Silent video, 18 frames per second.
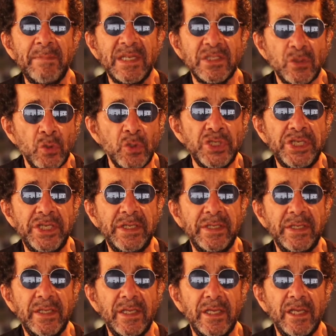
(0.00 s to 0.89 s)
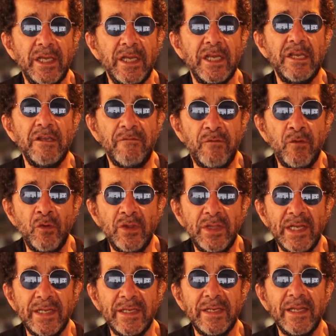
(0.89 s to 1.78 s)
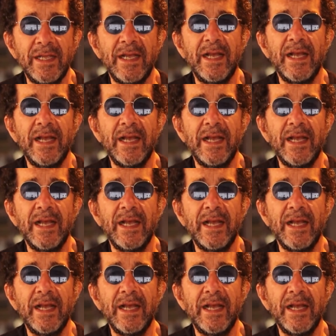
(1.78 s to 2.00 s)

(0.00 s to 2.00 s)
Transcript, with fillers: Masushi y fundan